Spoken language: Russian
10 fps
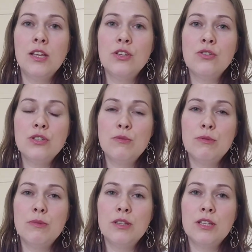Еще один
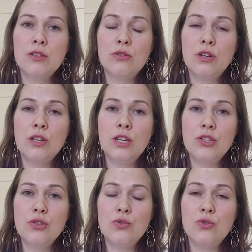момент, который
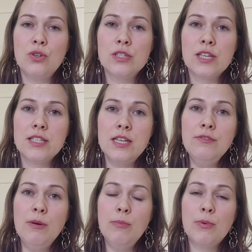хочу
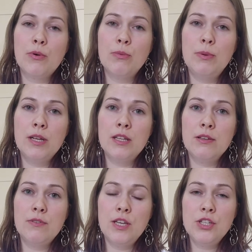рассказать вам про
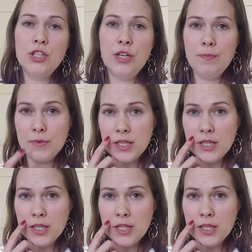белые вещи.